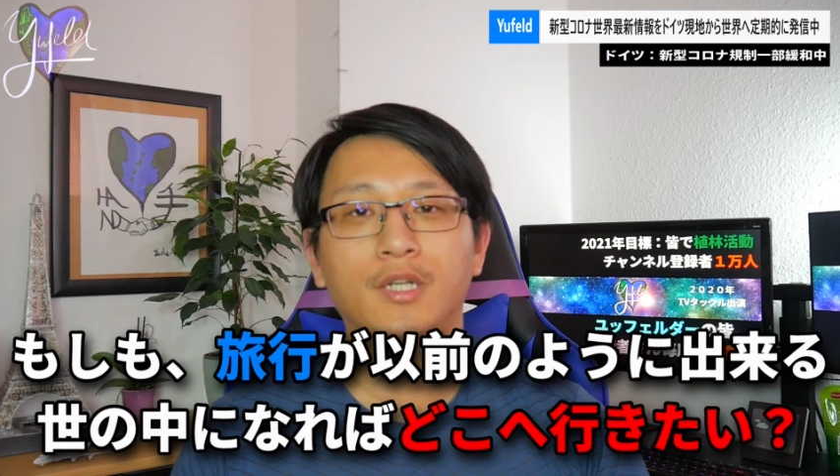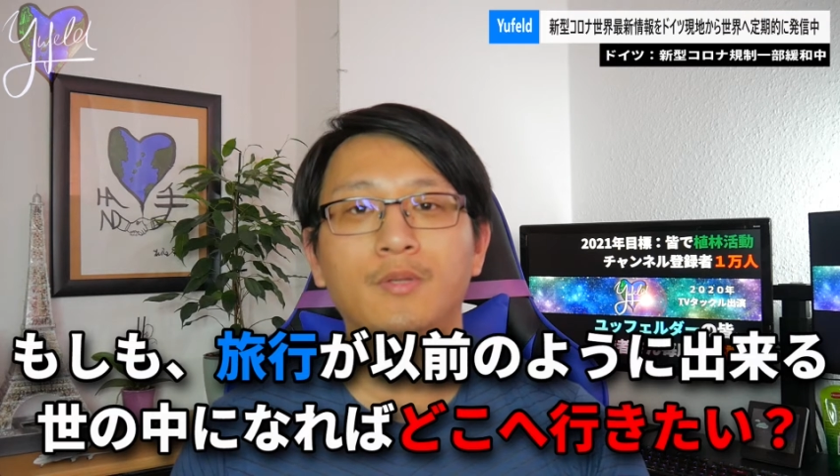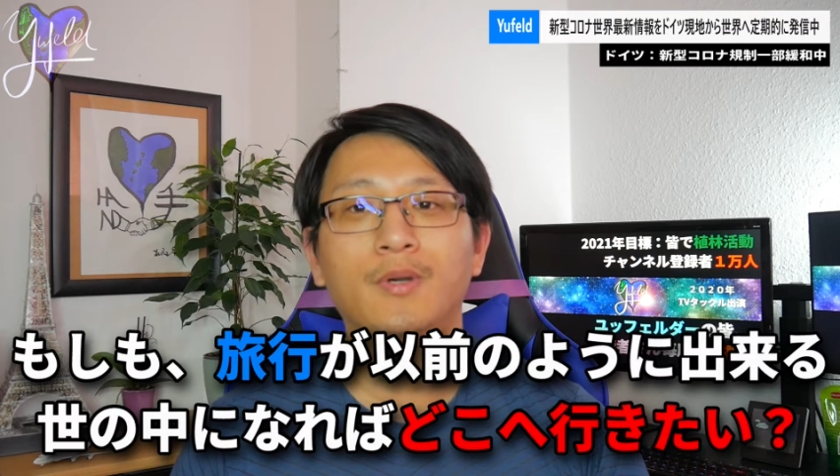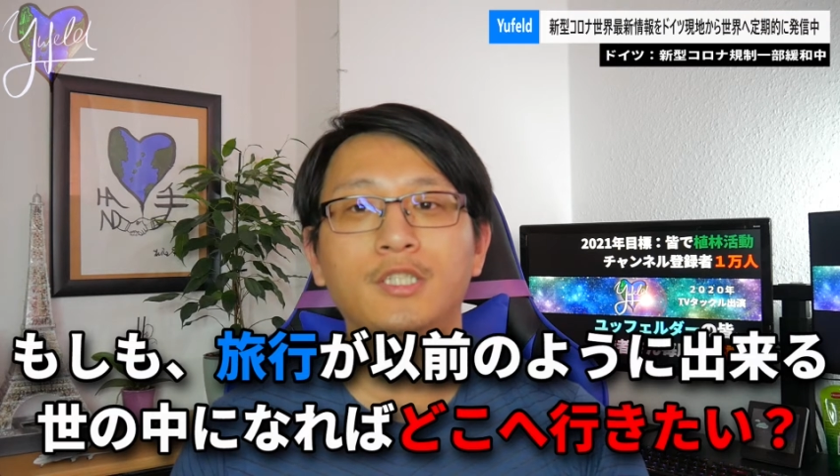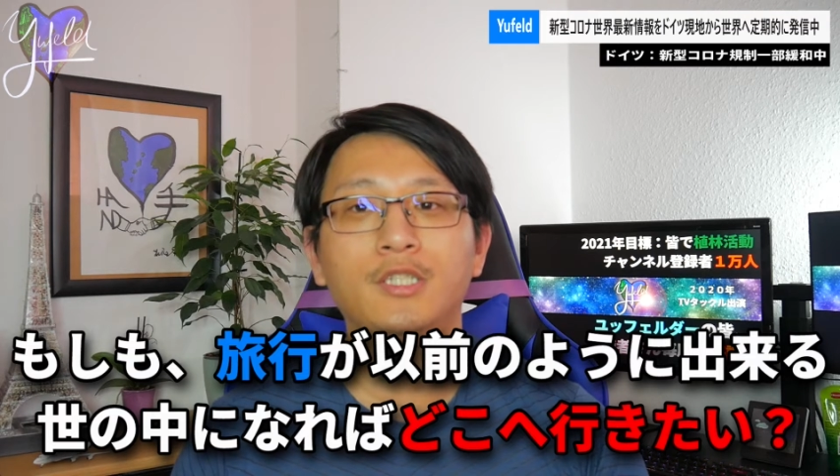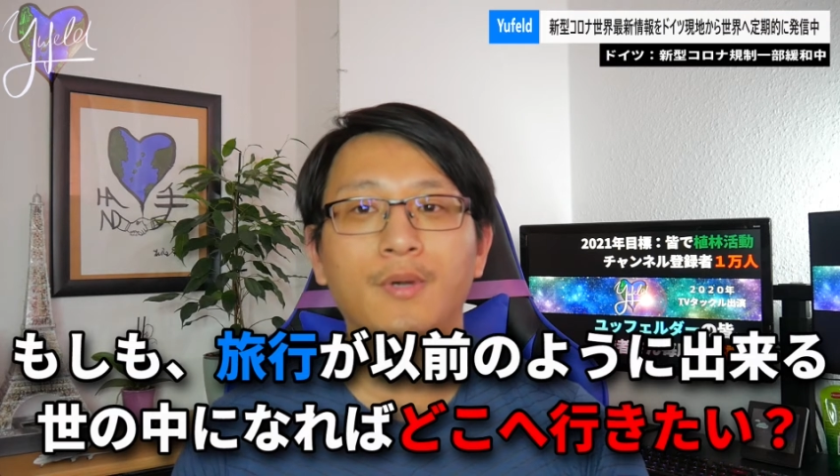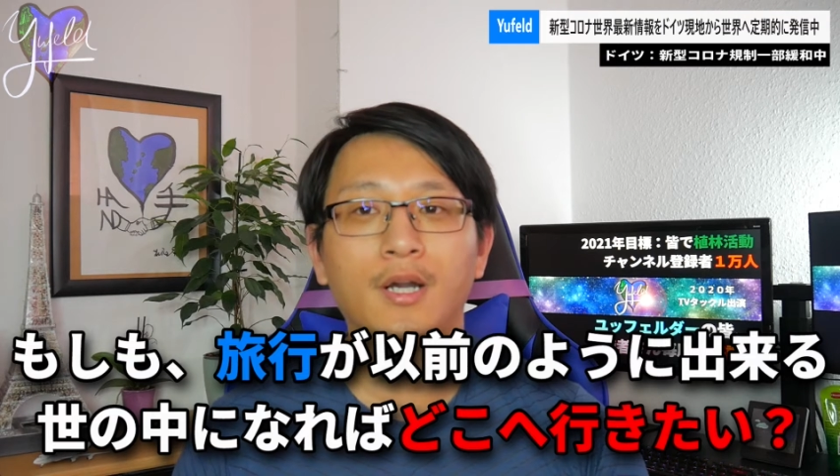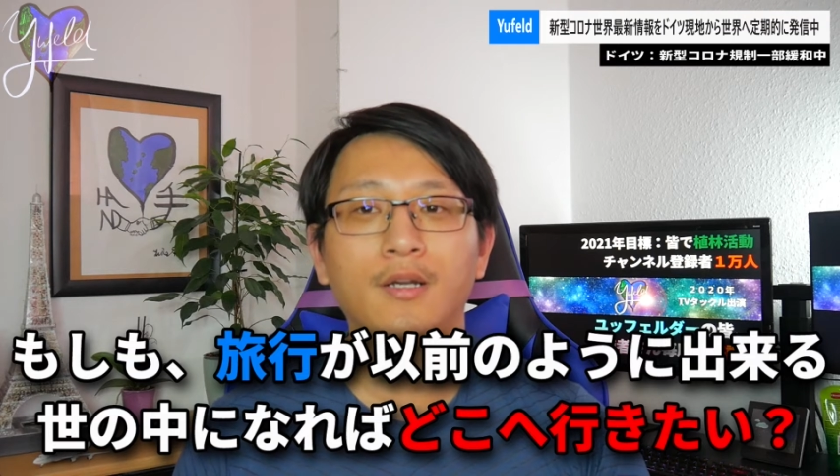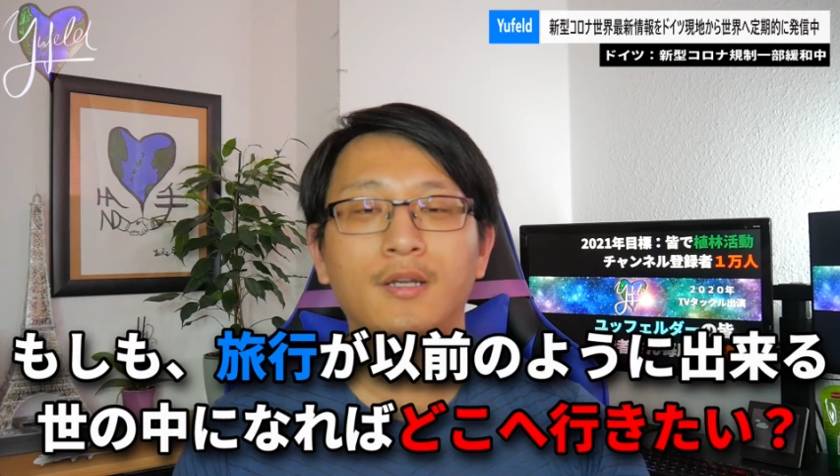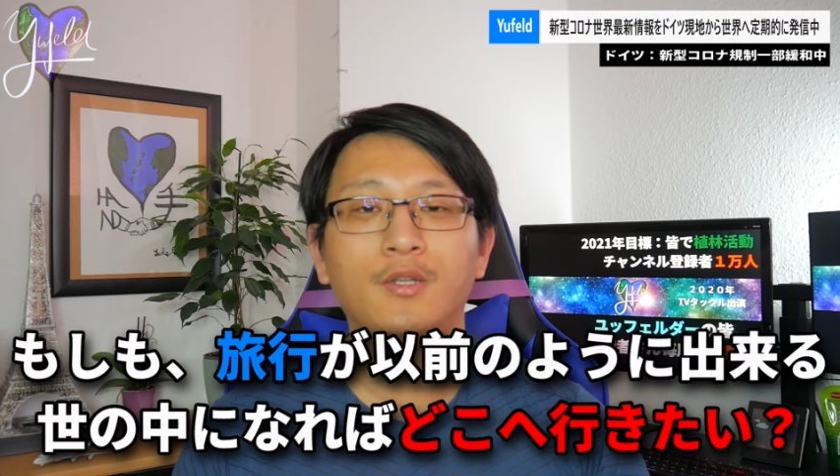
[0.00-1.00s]
今一
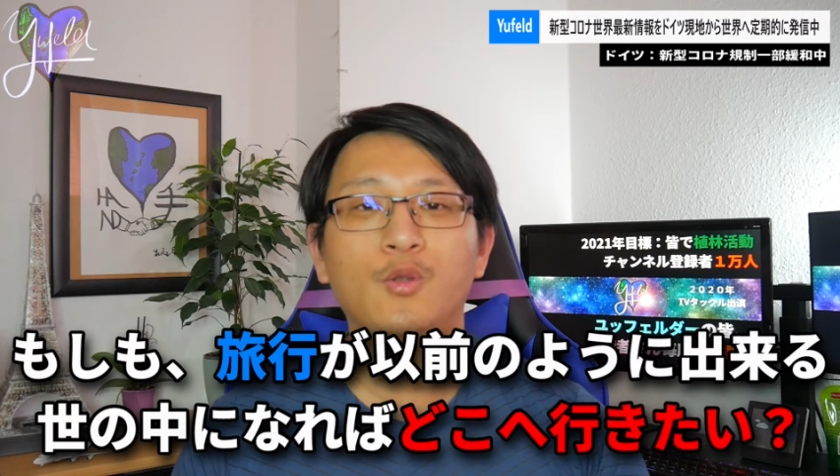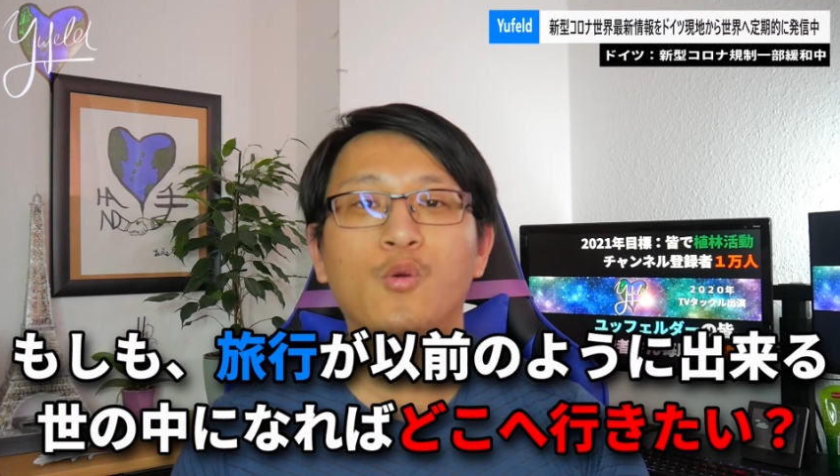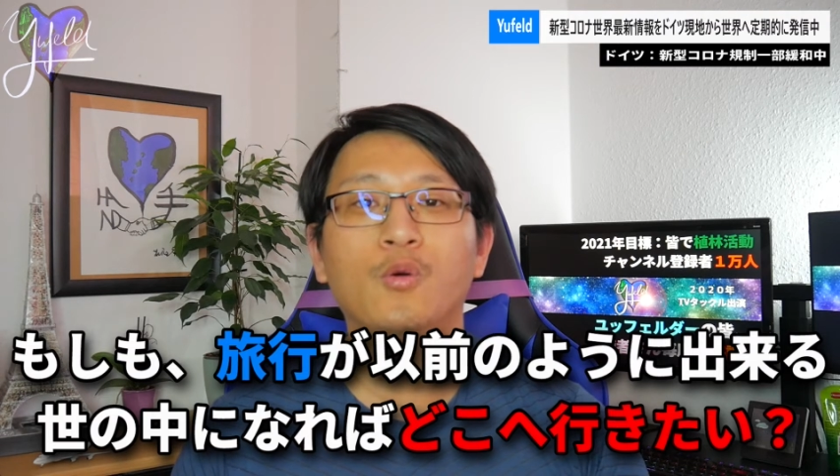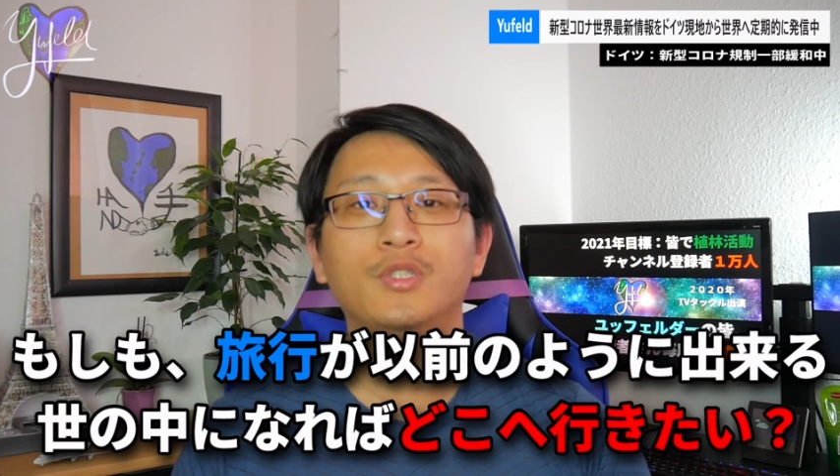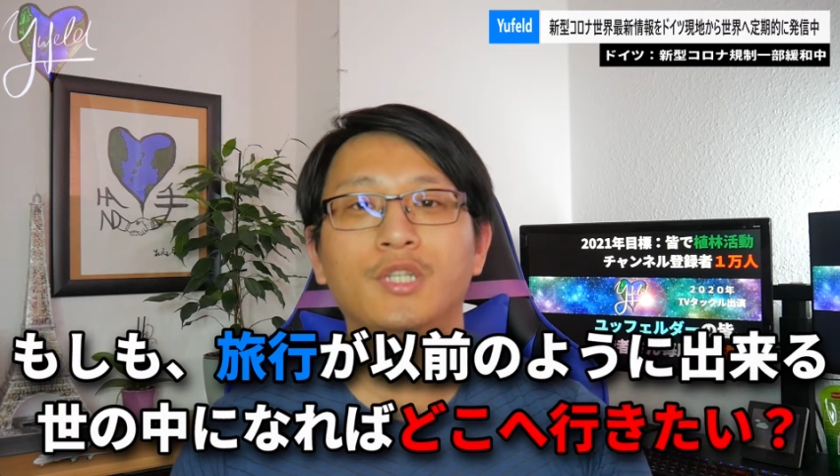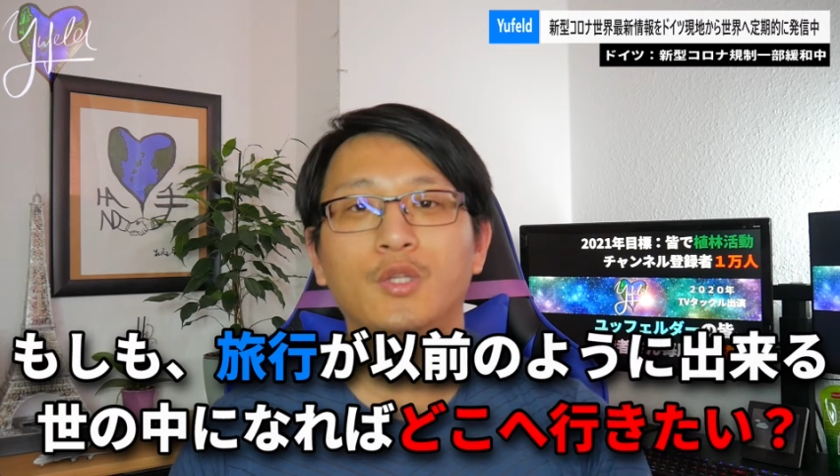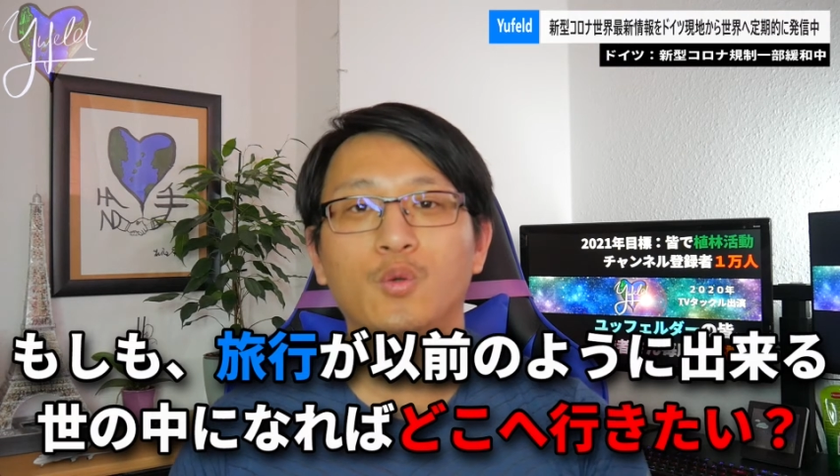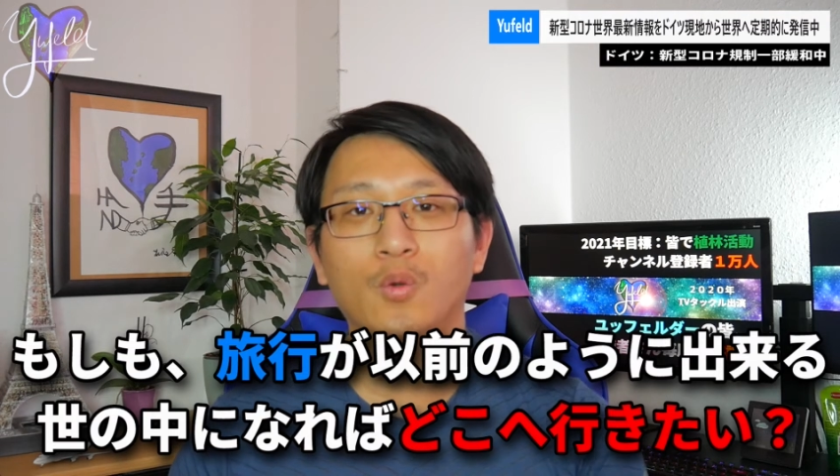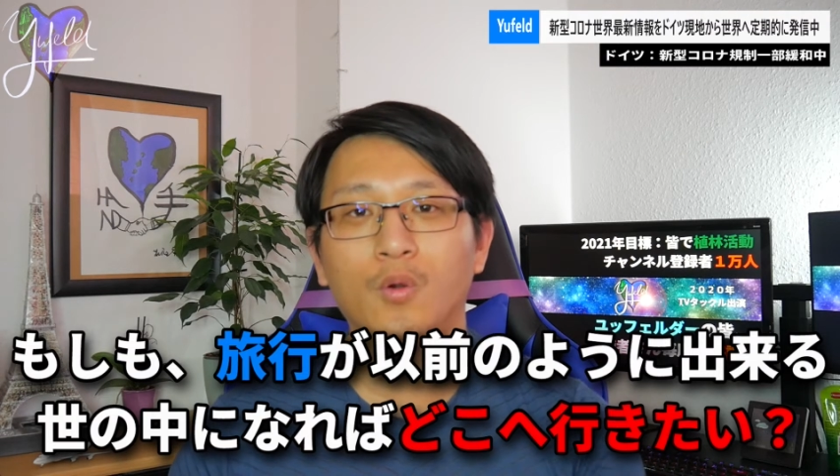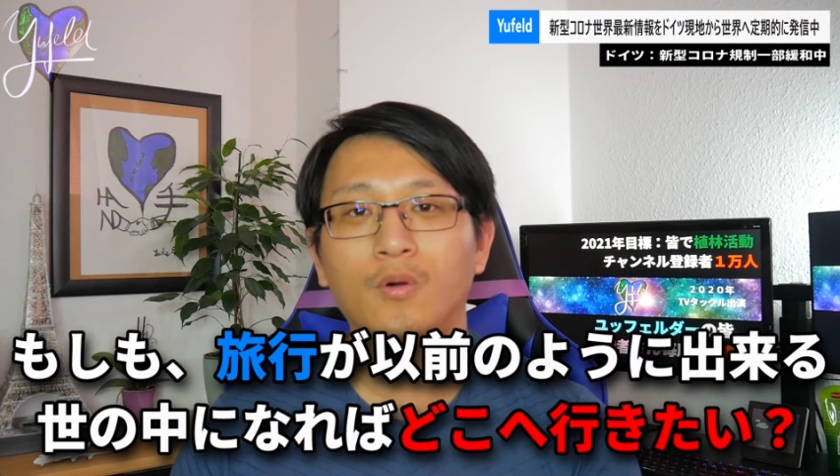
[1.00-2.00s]
番旅行したいと
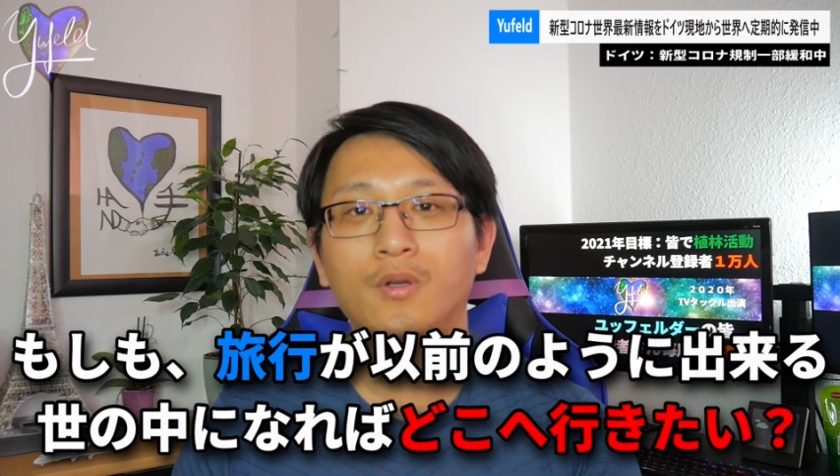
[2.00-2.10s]
ころ。